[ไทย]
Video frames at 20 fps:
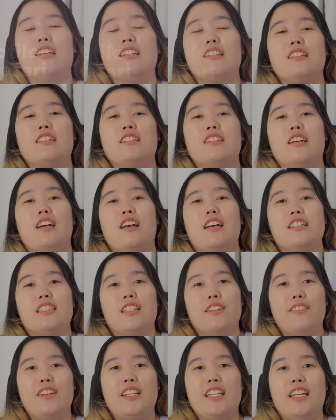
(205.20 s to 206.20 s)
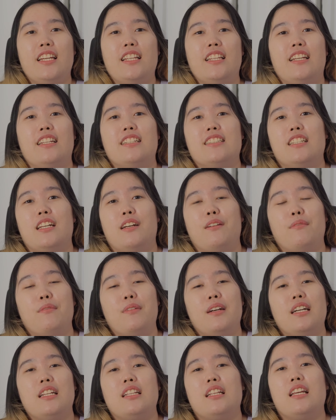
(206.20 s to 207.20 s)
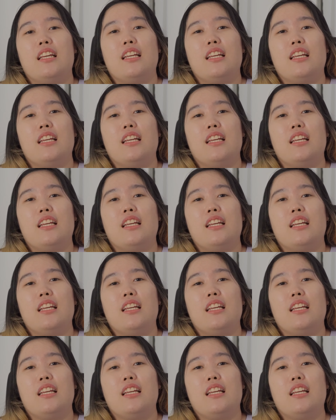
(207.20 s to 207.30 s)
ก็คือ Safari เนี่ยสามารถ